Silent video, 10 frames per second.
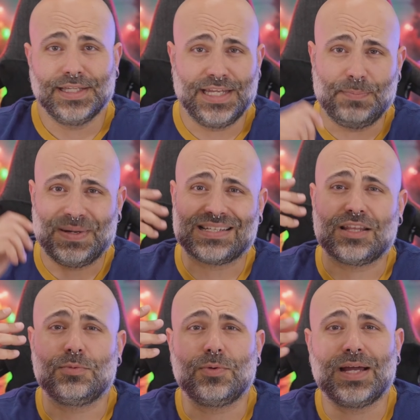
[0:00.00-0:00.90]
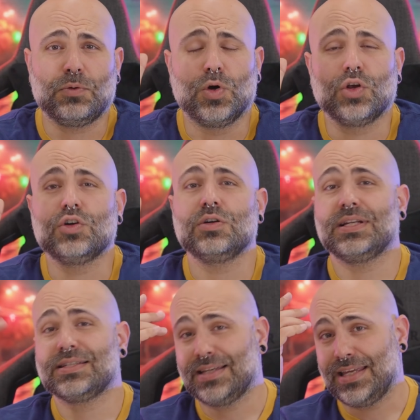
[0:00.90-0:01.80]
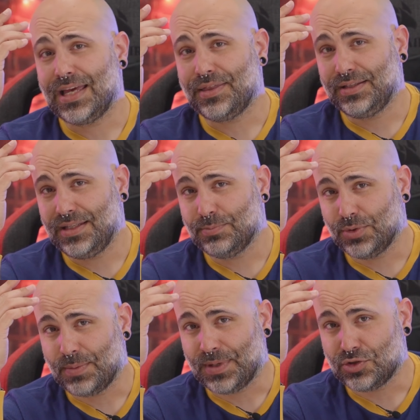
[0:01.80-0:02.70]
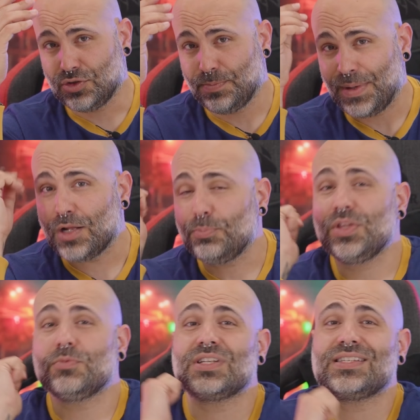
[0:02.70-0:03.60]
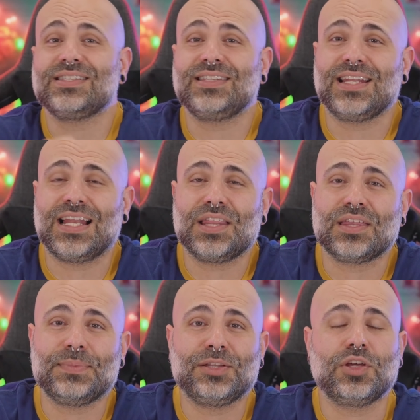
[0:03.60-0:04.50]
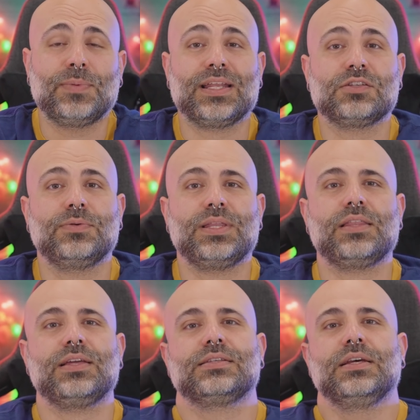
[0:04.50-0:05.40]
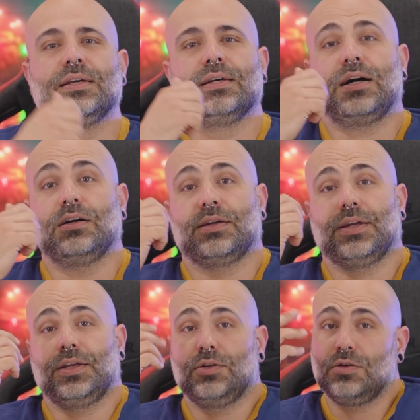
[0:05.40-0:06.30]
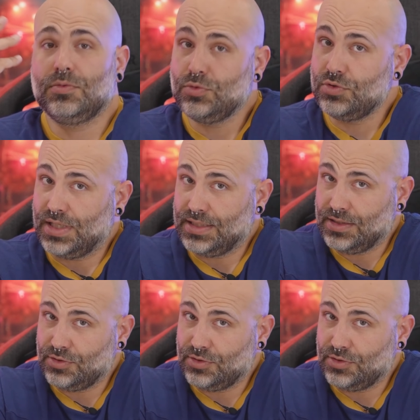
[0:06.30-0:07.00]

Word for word: El pasado Mobile World Congress, que ya hace tiempo que pasó, pero pudimos asistir al lanzamiento de varias novedades, aunque no muchas,